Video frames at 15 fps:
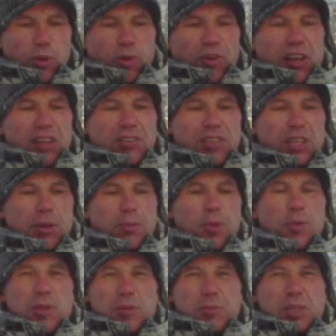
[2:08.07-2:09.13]
буквально вот таким
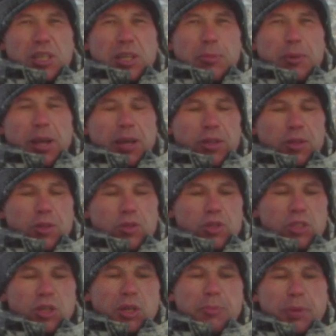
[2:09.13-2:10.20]
образом закрепляет. То
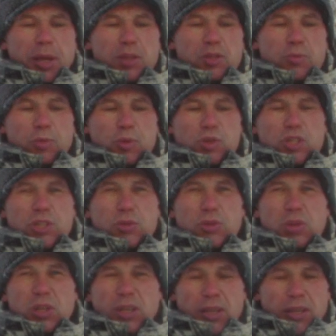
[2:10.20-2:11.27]
есть закрепляет за
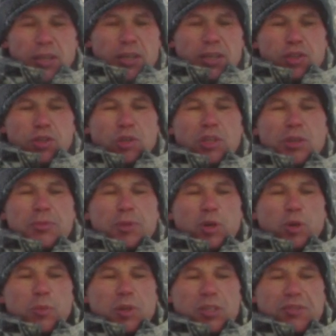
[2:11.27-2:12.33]
пружину, еще каким-то
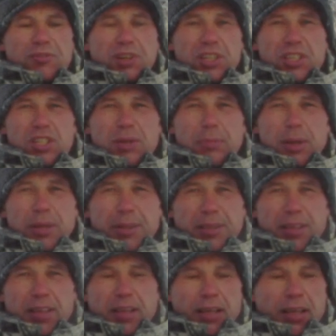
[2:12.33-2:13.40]
образом в расщеп,
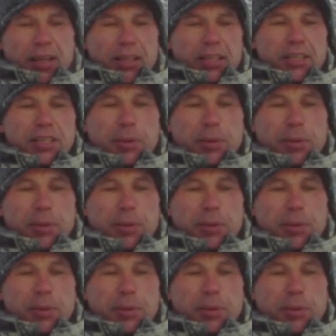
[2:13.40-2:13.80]
и